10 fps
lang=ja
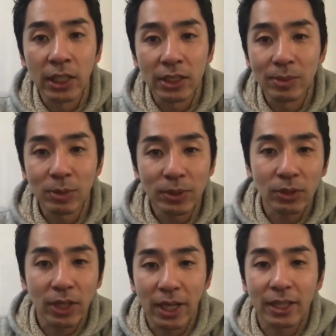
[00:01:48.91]
自分はそ
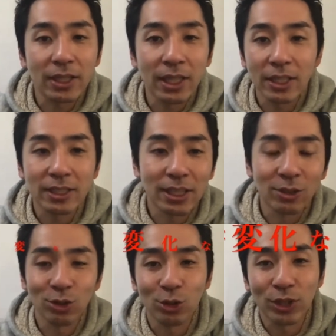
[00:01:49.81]
の安定してい
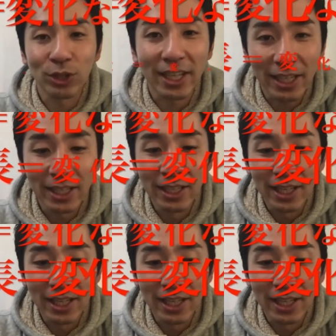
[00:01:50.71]
る状態から